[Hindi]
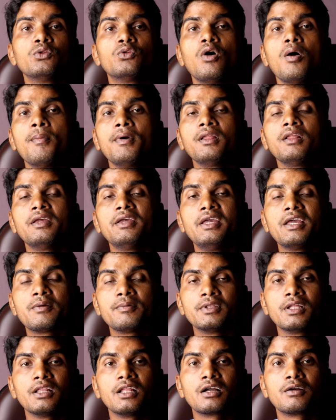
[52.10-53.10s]
तो हमें
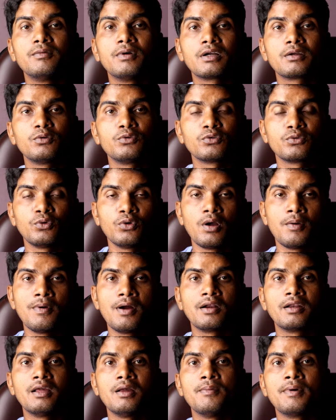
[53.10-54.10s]
एक महीना लगभग उस जो
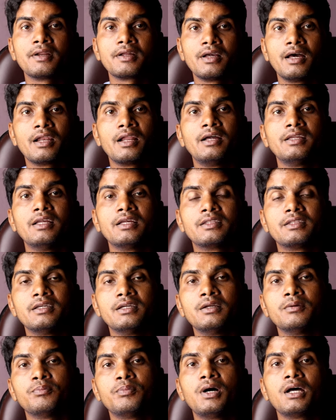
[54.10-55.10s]
अवार्ड है हमारे घर आ
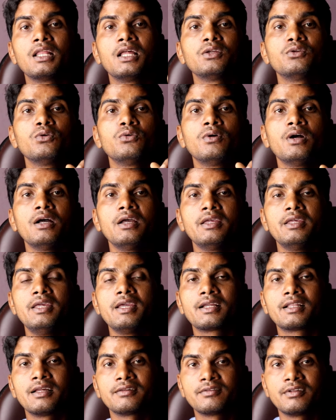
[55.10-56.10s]
जाता है पहला जो हुआ
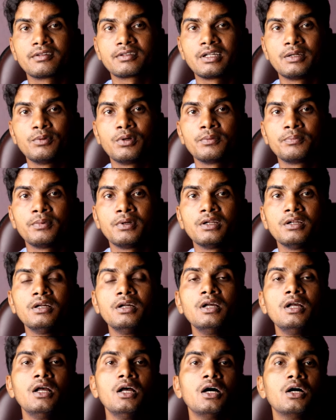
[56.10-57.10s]
एक लाख सब्सक्राइबर पर
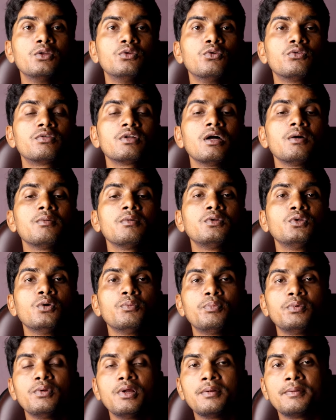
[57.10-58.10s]
दूसरा
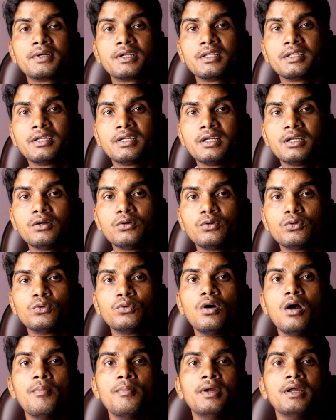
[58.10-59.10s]
जो प्ले बटन है
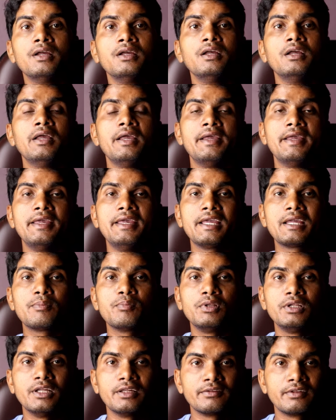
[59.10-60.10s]
वो हमें एक
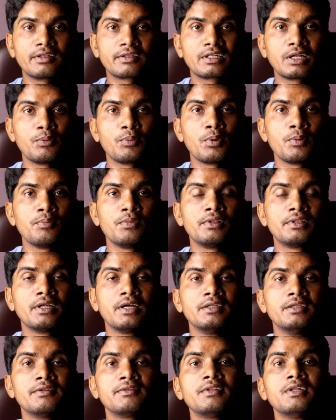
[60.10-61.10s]
मिलियन सब्सक्राइबर
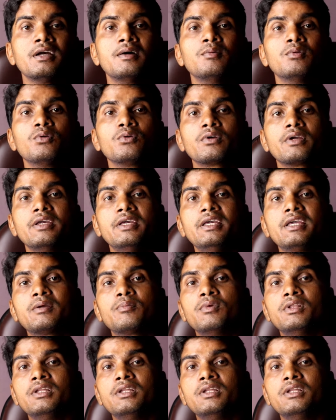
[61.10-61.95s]
मिलता है जैसे हम लोग एक